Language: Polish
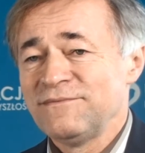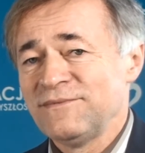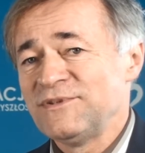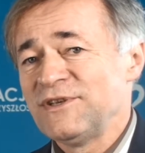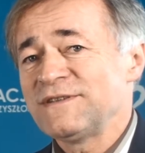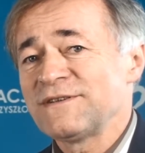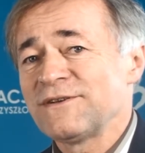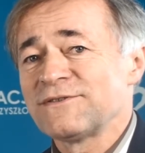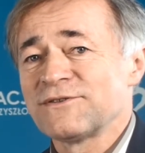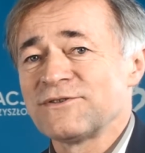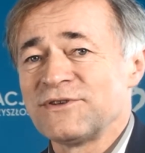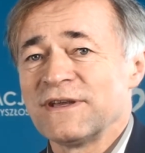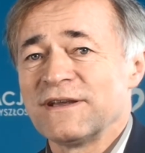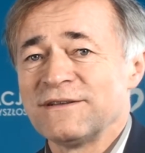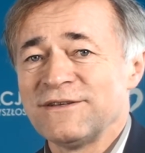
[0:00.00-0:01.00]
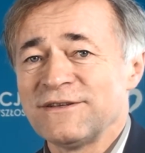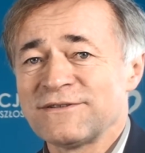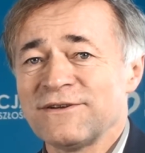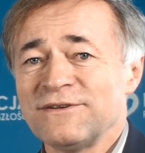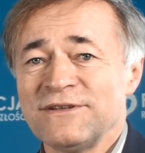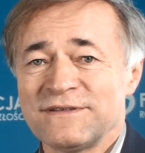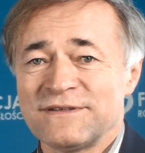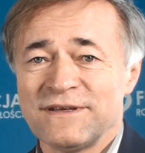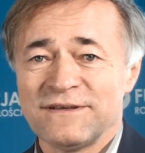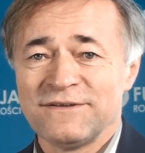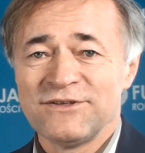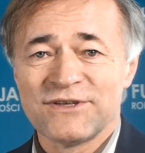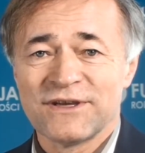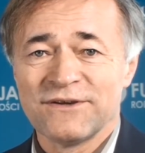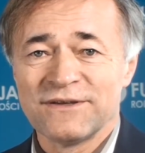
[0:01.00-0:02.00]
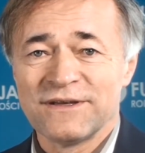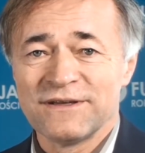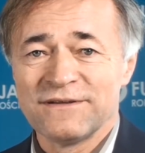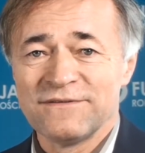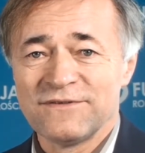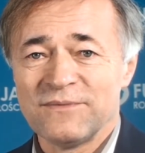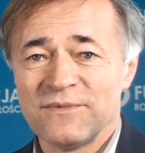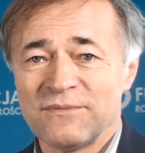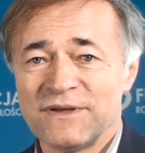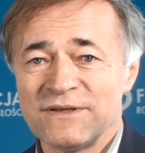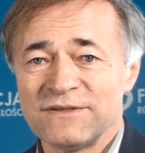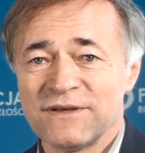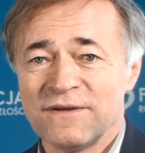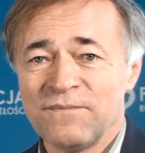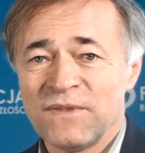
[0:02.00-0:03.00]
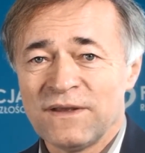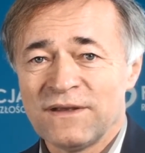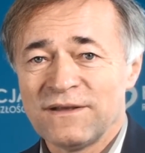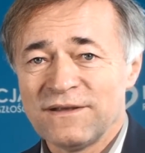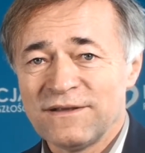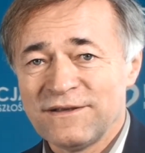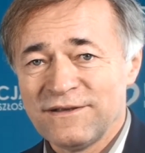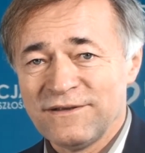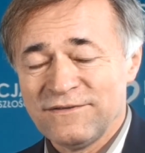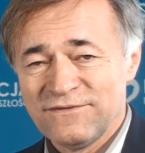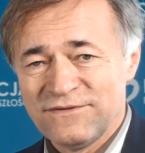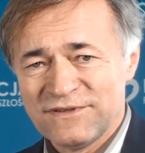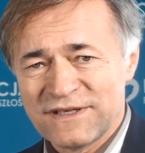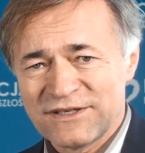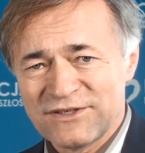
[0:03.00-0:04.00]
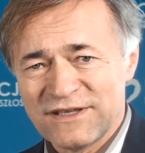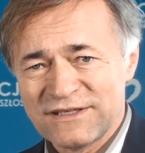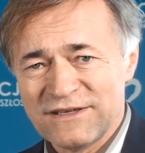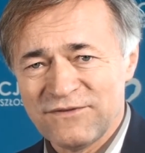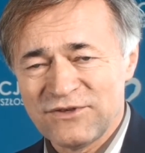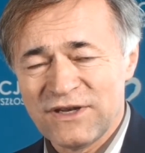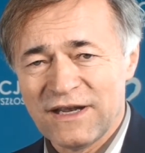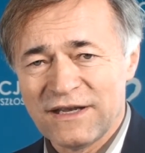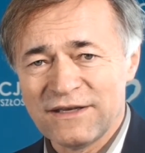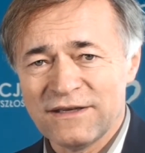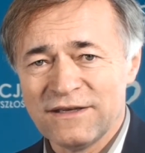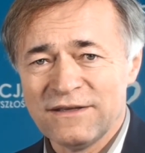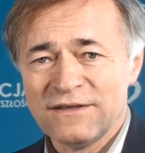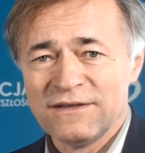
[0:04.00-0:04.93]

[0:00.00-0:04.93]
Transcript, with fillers: Dziecko coś je, dziecko nic nie, niczego nie je w tym momencie. Yy, zaczyna się wydzielanie